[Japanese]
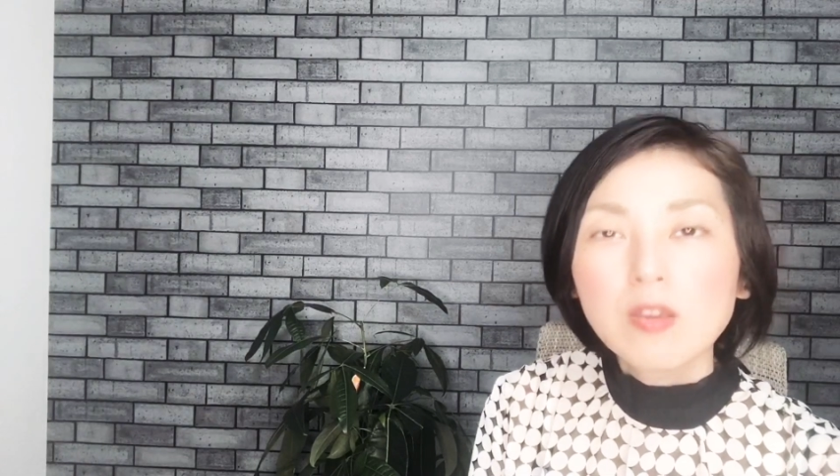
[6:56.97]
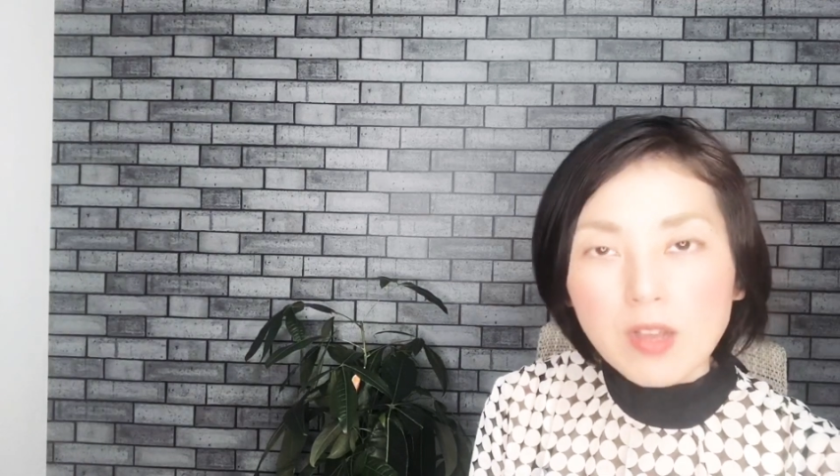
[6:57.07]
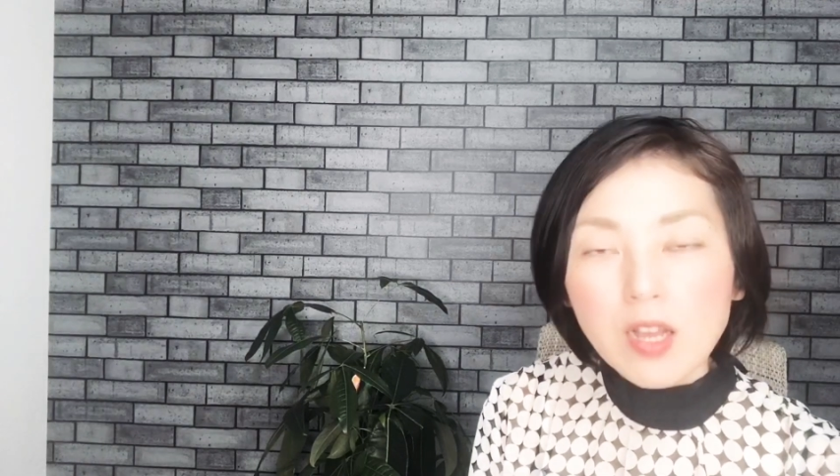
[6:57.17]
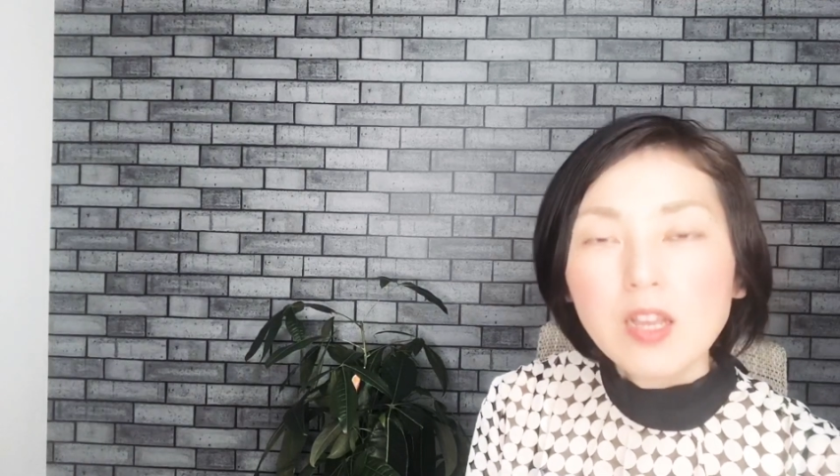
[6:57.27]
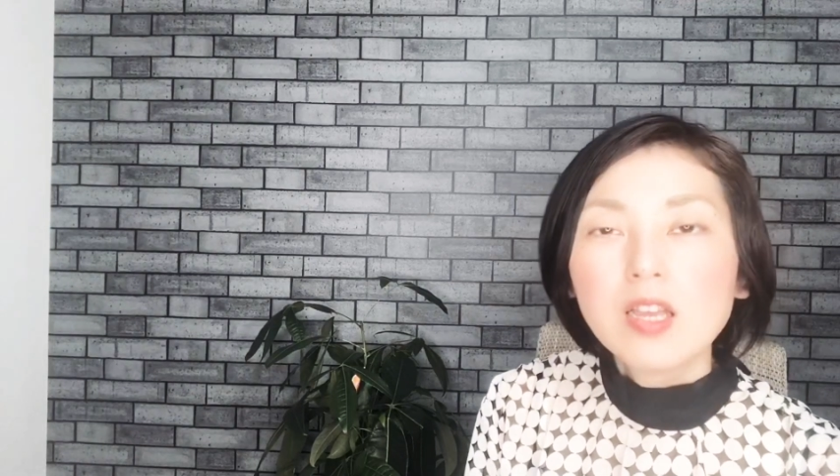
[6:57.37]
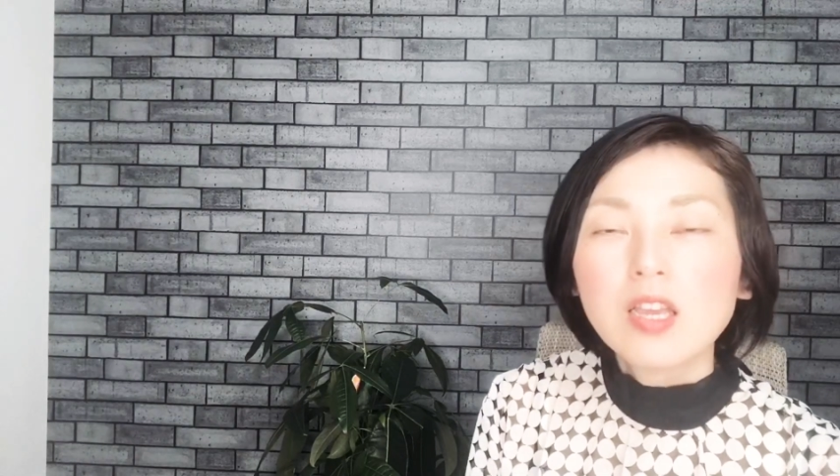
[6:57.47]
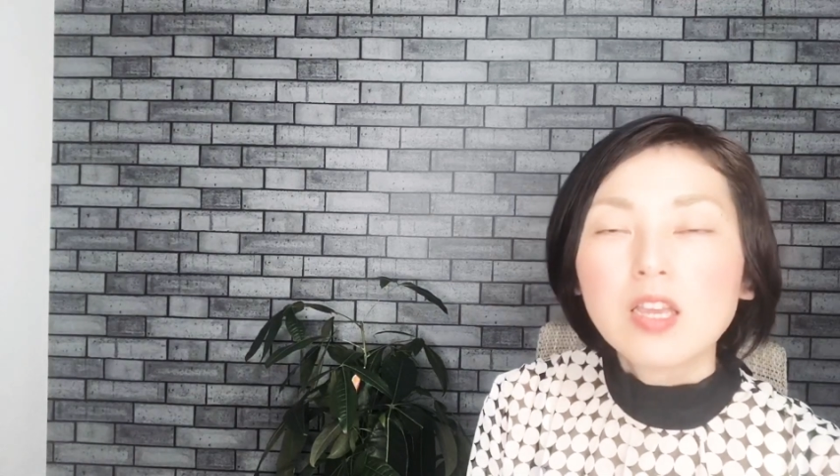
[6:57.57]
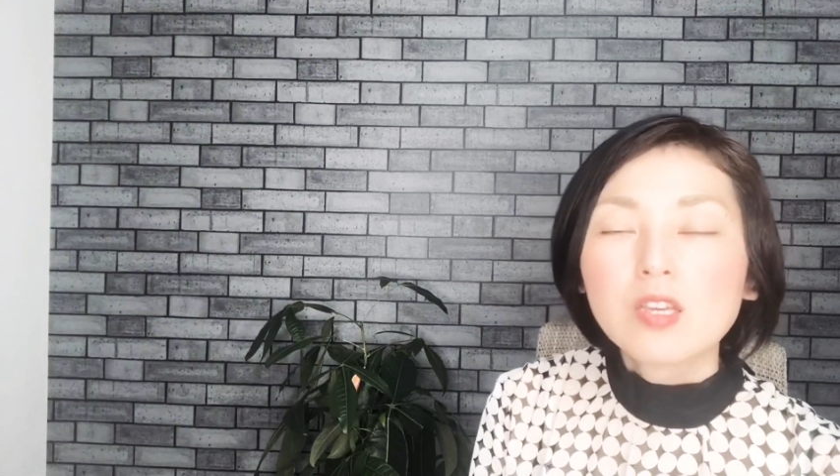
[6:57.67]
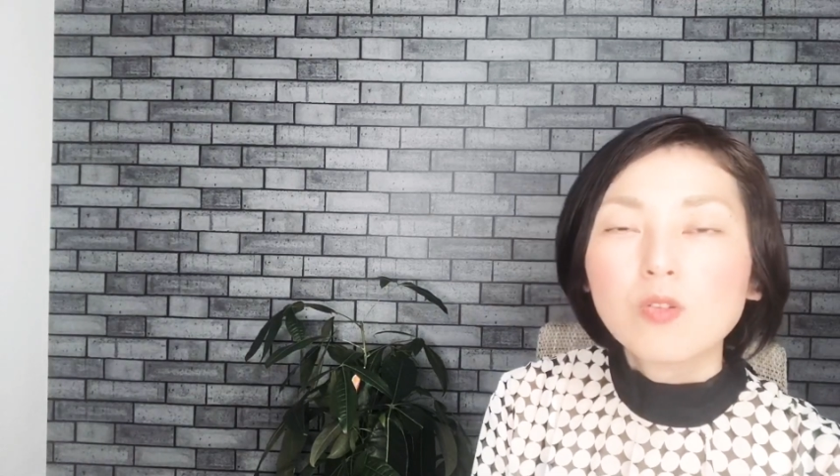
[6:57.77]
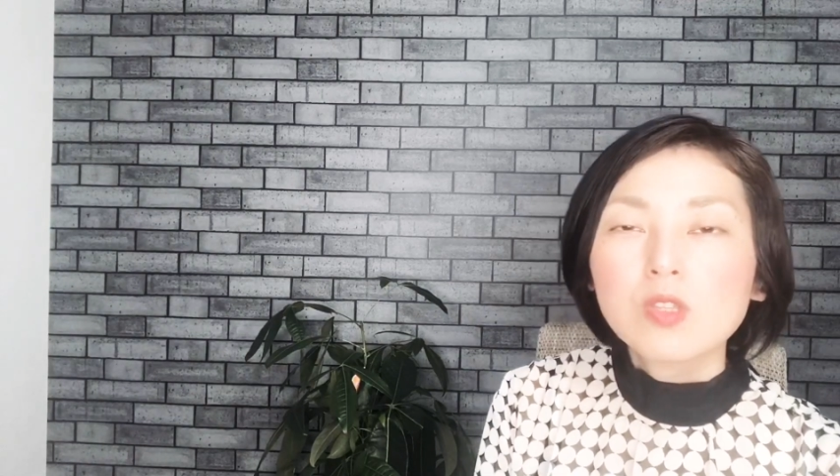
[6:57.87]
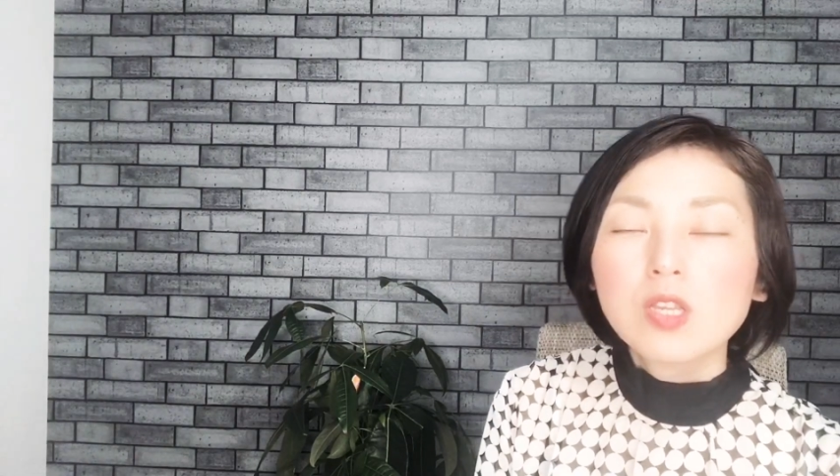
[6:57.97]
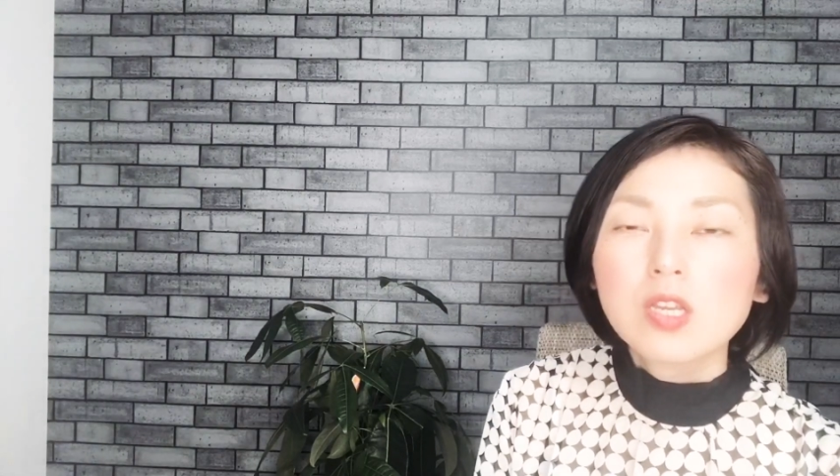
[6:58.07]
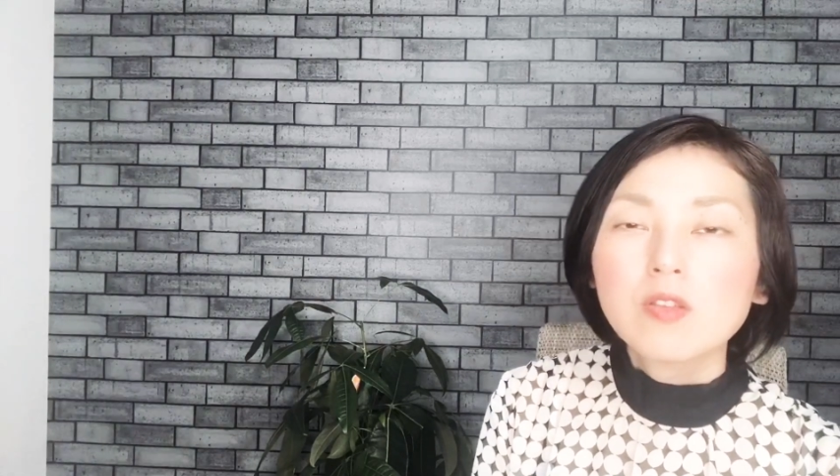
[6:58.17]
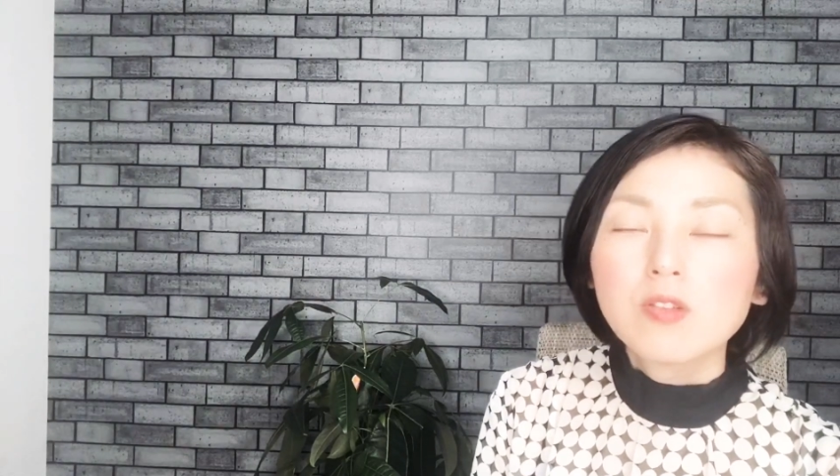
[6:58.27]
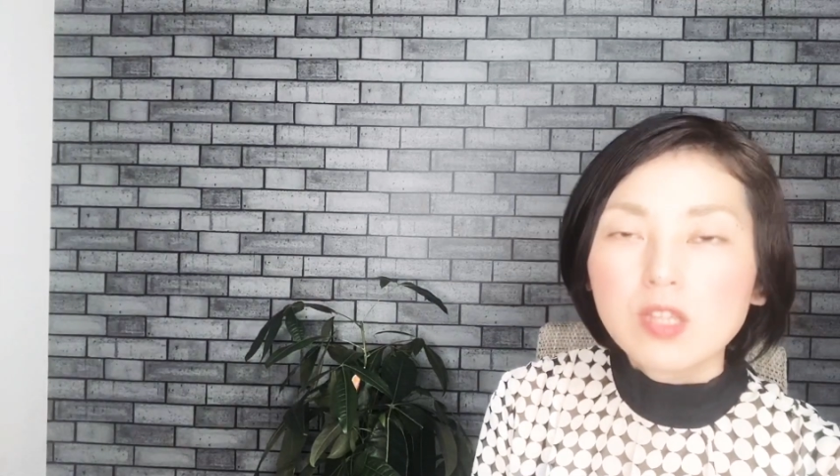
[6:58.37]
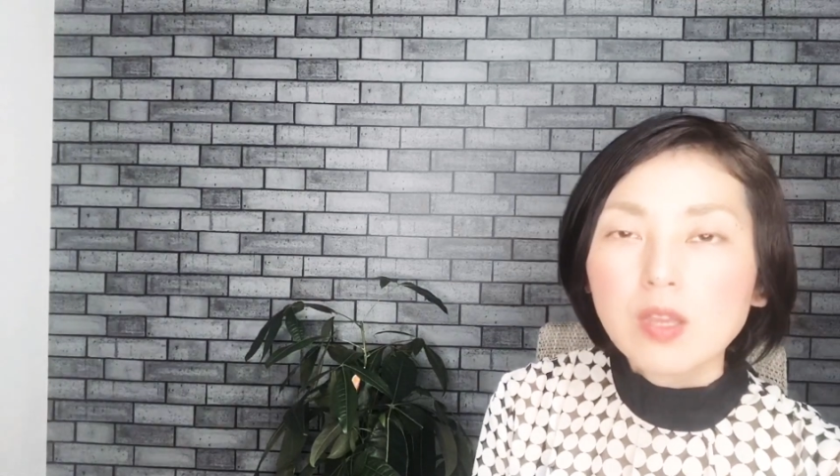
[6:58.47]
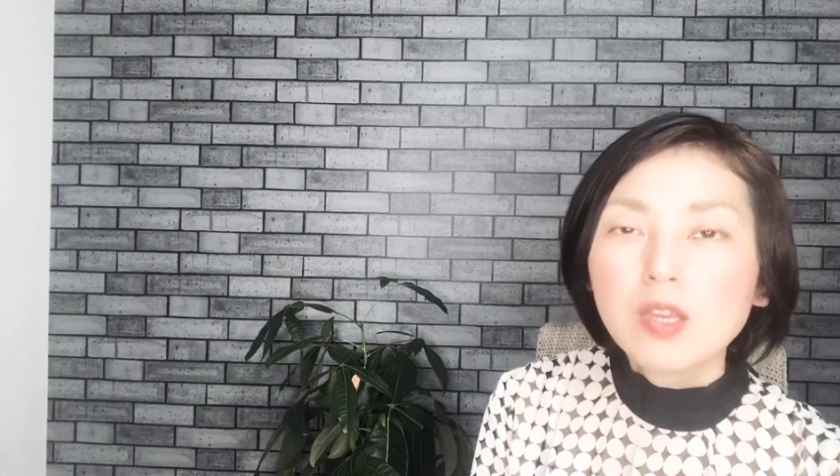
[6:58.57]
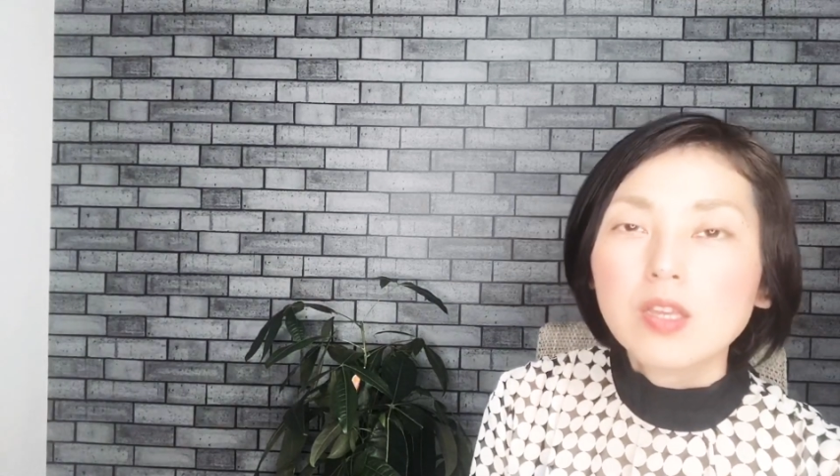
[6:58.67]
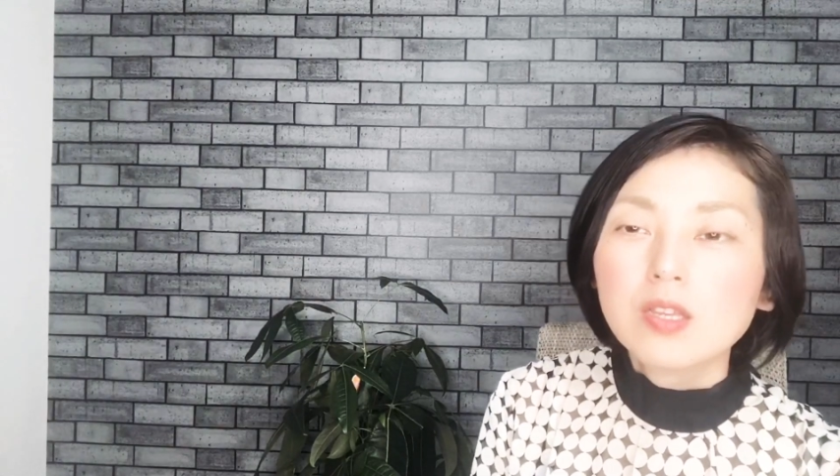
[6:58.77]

は、えー、基本的にはね、